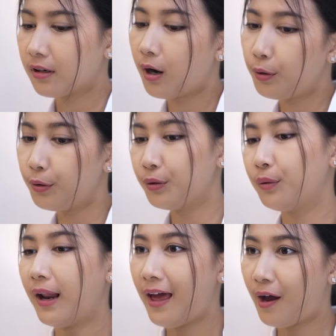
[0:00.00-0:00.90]
ก็ดู
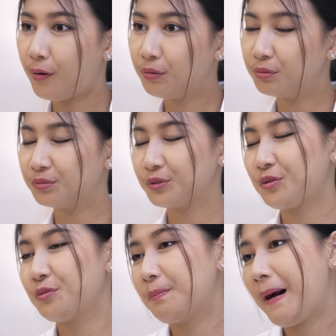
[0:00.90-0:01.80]
ดูๆแล้ว
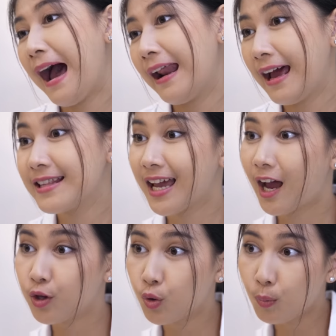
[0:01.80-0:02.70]
คุณป้าน่าจะ
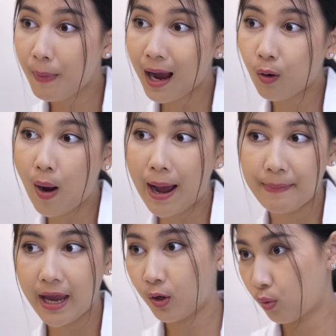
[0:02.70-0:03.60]
อายุมากกว่า
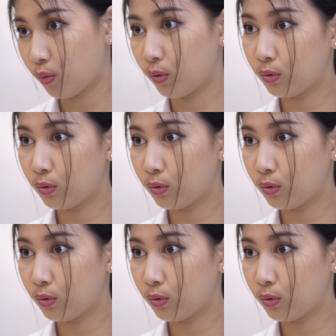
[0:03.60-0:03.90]
แม่หนู